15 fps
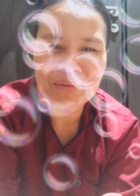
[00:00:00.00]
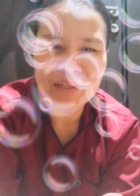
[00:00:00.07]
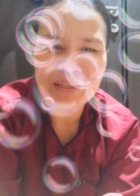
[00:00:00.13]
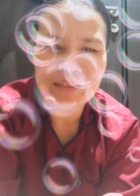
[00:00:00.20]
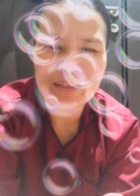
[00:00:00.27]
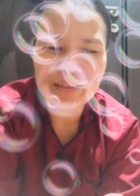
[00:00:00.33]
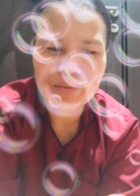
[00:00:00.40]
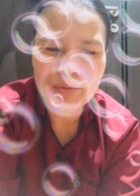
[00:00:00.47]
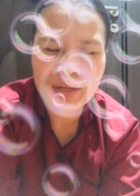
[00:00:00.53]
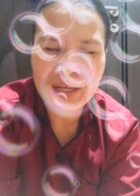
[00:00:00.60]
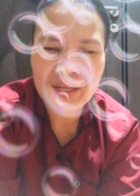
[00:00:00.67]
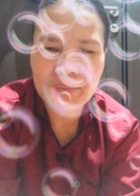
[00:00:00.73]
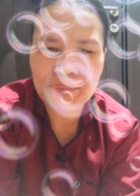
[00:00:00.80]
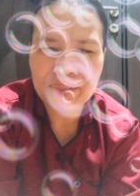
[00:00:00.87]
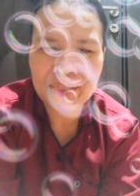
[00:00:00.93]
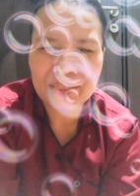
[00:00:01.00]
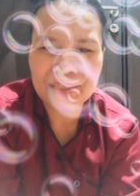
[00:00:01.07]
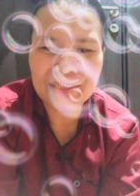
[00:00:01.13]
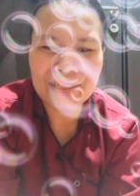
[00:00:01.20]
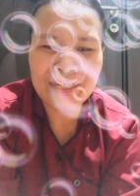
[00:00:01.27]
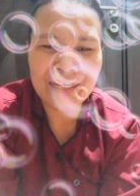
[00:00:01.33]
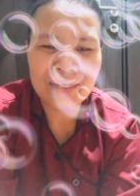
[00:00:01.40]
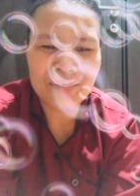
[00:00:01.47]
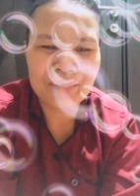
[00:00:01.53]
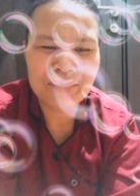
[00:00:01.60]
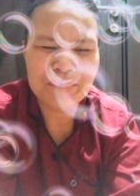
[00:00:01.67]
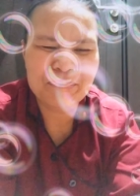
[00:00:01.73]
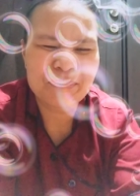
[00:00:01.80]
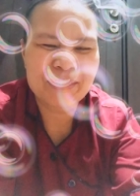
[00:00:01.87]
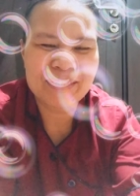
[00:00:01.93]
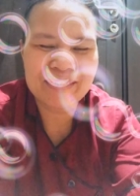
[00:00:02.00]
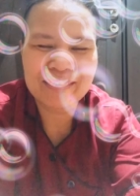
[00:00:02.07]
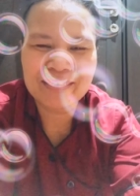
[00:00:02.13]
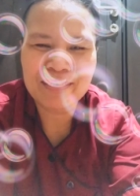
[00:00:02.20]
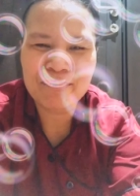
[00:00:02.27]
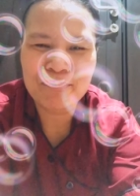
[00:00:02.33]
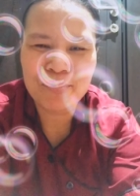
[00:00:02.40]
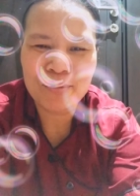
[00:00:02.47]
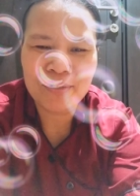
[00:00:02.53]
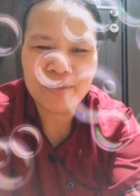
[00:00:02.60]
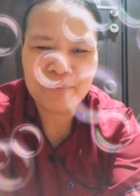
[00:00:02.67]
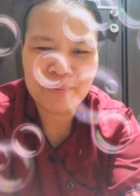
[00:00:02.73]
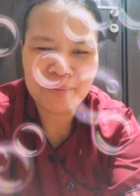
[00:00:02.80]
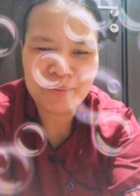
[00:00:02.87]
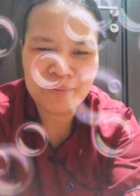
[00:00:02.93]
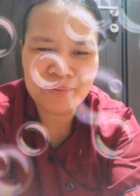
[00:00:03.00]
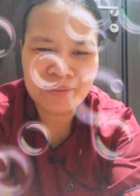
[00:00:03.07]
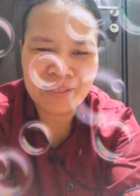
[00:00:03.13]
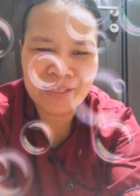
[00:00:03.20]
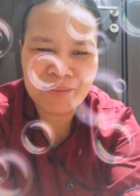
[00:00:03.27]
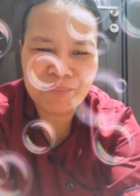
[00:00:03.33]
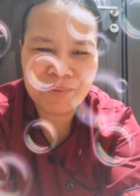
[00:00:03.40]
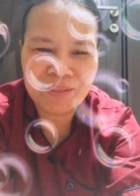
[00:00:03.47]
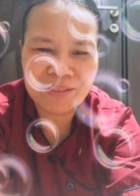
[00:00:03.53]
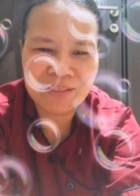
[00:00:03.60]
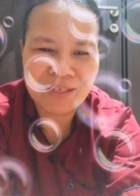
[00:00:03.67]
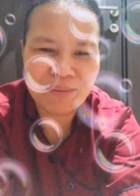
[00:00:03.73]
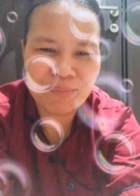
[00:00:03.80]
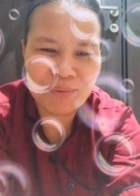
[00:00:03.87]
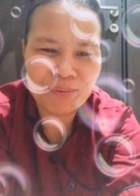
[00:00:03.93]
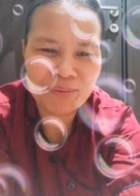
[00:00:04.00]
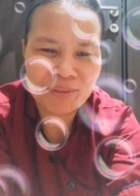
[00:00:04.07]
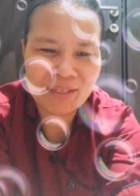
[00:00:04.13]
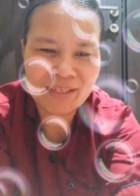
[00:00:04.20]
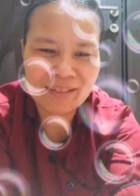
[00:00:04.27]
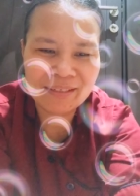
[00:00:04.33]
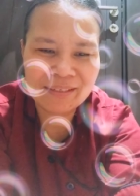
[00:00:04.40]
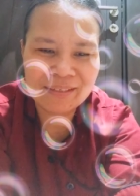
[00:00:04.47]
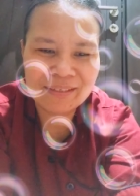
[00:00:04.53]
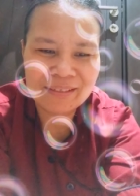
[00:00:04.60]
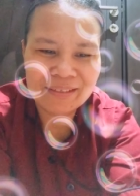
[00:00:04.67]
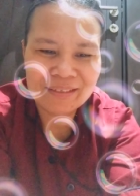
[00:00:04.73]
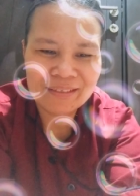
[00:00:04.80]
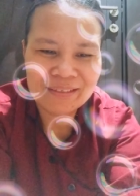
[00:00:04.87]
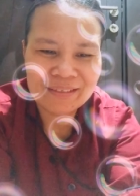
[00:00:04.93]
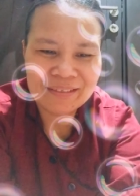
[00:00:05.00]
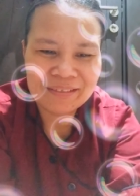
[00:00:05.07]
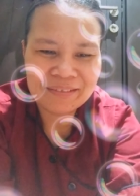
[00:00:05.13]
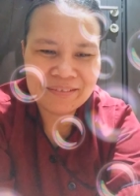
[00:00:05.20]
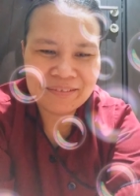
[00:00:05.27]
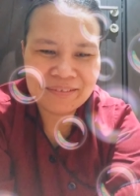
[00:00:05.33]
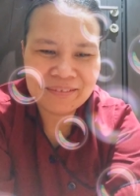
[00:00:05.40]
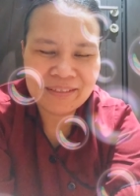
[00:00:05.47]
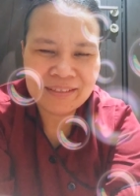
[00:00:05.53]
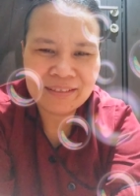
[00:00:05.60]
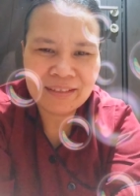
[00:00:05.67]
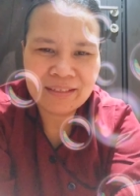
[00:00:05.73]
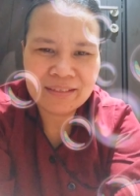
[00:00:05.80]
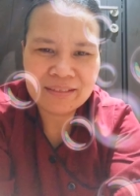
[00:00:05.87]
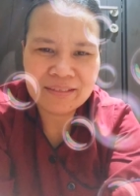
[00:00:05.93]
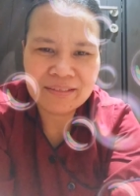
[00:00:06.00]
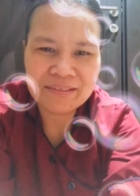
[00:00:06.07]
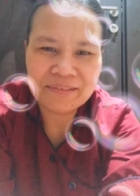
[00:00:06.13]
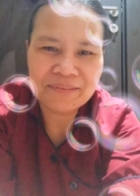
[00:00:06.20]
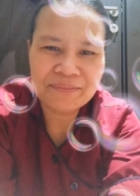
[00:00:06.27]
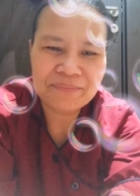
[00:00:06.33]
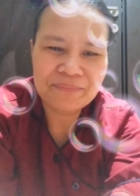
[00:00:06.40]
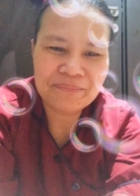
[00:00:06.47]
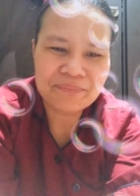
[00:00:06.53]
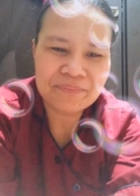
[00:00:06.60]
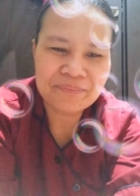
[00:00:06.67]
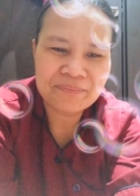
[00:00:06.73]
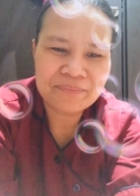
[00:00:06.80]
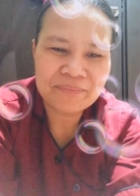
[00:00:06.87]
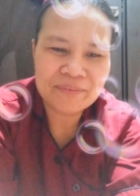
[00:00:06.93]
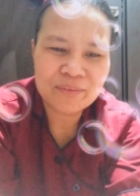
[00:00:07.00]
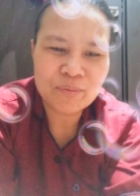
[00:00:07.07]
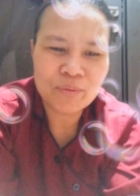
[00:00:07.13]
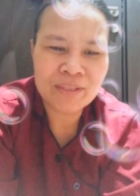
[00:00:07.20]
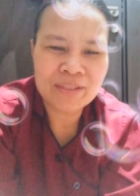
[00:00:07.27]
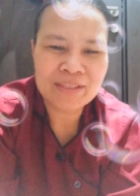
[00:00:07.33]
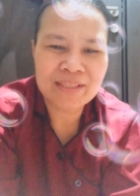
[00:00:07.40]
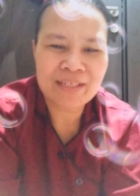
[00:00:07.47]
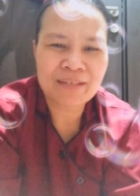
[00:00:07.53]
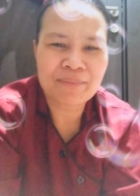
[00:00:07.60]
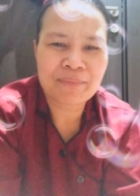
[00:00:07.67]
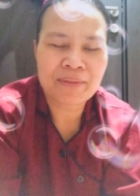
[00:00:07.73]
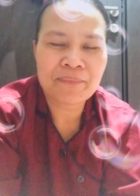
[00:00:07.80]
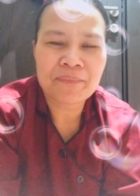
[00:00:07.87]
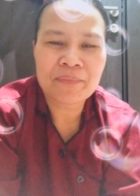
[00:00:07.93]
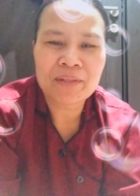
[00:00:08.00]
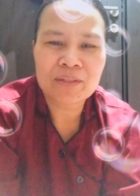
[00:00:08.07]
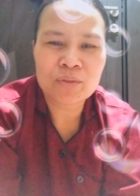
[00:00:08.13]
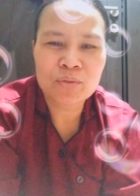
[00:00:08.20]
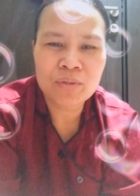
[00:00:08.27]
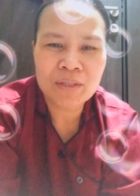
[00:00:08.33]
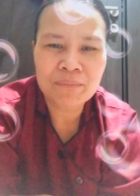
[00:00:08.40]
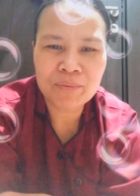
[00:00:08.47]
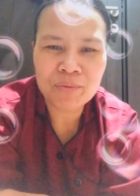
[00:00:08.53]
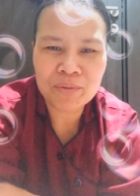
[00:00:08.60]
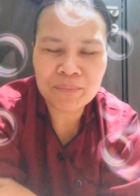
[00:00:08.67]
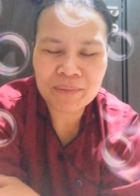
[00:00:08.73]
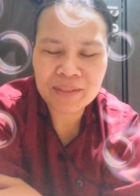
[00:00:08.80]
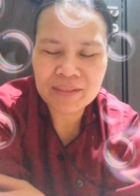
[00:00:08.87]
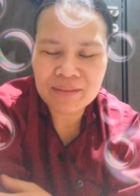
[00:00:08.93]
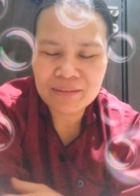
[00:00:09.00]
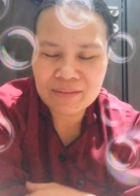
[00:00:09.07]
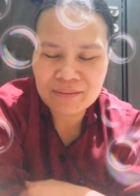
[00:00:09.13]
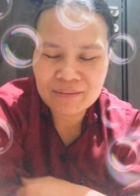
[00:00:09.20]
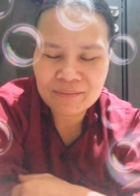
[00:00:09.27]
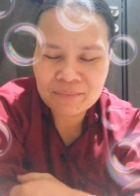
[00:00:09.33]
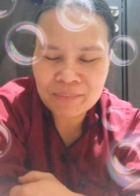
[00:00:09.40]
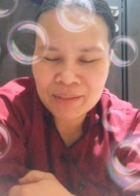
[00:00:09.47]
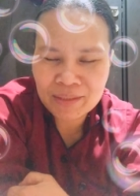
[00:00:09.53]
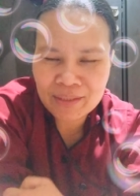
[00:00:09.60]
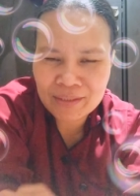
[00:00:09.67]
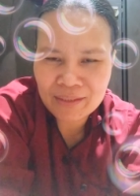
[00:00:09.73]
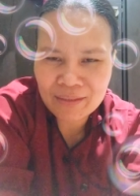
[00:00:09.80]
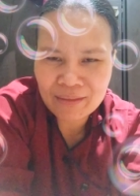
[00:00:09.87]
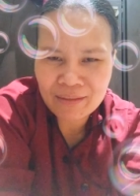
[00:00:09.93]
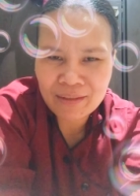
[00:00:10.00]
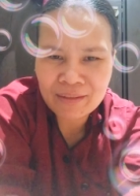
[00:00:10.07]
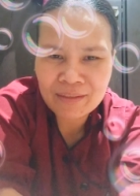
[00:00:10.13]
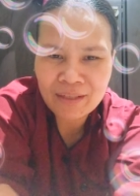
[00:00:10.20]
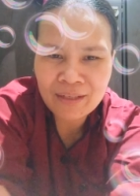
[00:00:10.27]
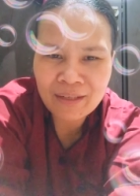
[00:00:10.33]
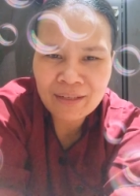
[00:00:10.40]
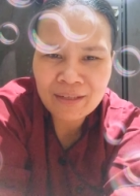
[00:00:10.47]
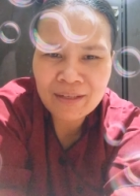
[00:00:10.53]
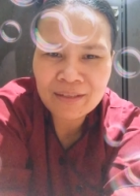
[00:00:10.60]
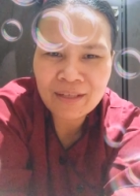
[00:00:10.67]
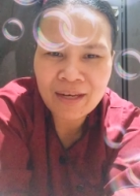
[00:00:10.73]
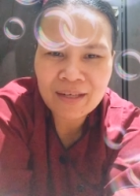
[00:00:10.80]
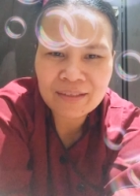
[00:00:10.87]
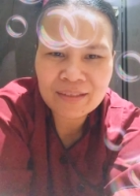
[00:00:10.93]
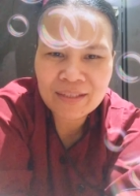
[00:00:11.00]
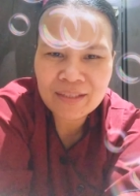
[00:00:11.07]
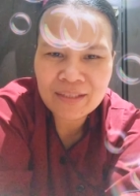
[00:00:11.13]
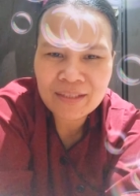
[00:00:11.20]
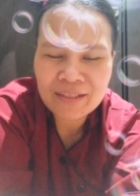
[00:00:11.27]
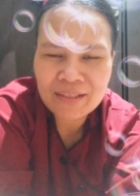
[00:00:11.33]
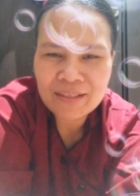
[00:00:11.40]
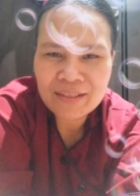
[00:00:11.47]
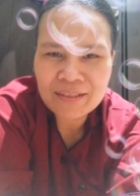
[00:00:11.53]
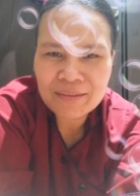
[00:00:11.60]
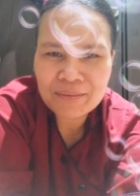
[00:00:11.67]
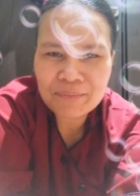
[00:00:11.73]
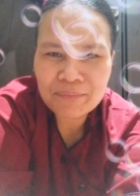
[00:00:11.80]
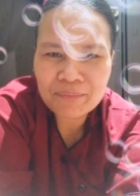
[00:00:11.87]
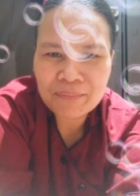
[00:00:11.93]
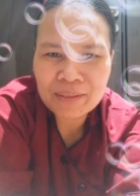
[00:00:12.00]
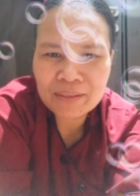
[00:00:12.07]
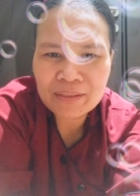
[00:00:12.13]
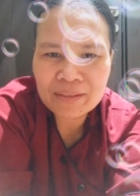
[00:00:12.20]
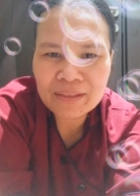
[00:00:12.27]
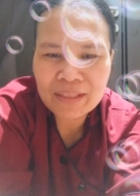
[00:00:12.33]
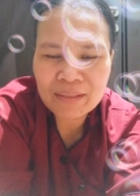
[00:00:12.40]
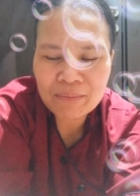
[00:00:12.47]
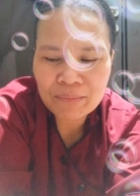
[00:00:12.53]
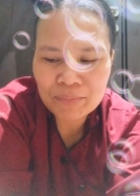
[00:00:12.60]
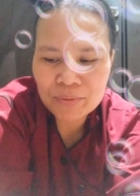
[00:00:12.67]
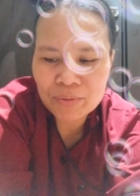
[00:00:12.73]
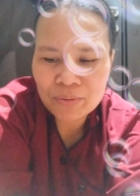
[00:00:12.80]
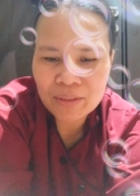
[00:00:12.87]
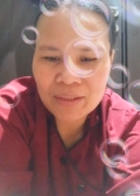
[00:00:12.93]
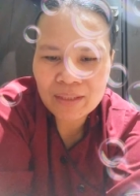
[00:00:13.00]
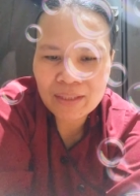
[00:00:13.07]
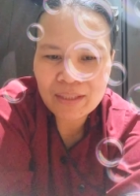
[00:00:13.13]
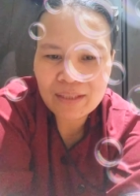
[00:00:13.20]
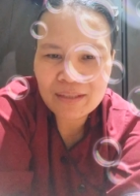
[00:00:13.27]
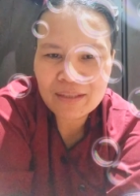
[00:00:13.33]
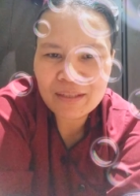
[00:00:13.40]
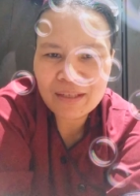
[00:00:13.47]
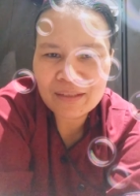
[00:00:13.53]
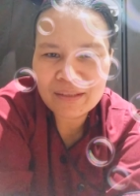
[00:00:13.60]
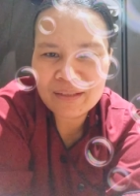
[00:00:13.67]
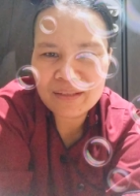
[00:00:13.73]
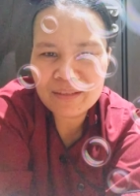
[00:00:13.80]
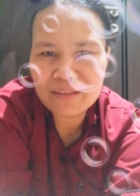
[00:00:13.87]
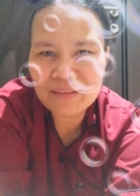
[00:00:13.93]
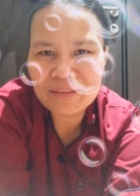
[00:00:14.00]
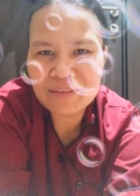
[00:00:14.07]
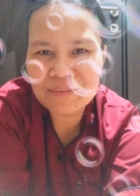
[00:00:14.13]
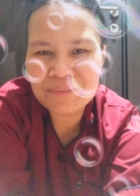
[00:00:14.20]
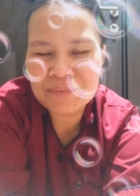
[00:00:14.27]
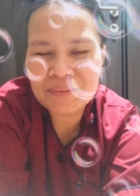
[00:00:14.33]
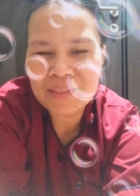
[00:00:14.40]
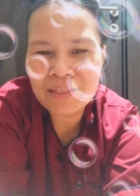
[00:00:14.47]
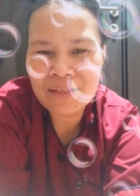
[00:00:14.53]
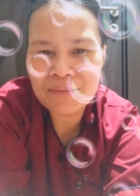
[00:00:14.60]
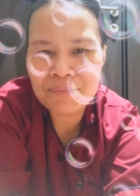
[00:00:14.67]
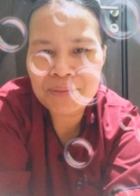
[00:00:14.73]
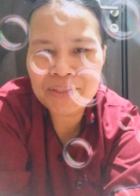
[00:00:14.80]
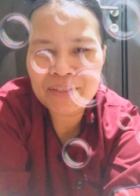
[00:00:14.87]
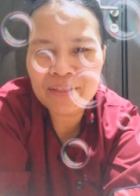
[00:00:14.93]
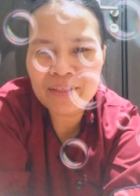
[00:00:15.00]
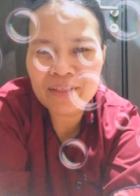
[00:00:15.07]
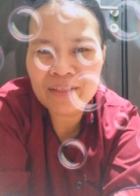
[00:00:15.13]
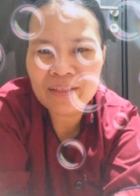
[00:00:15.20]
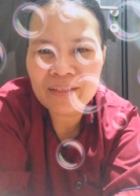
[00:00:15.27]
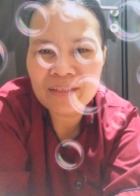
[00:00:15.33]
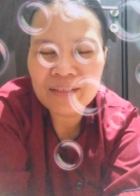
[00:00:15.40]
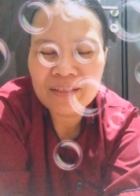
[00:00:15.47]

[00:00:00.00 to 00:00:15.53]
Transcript: na na ulay man ng regalo bisag simple ra pero nalipay ra gyapon ko kay at least kuan sila ba dungan mo gud mig birthday sa ang alagang laki may 30 mo buto ang alagang laki iyang birthday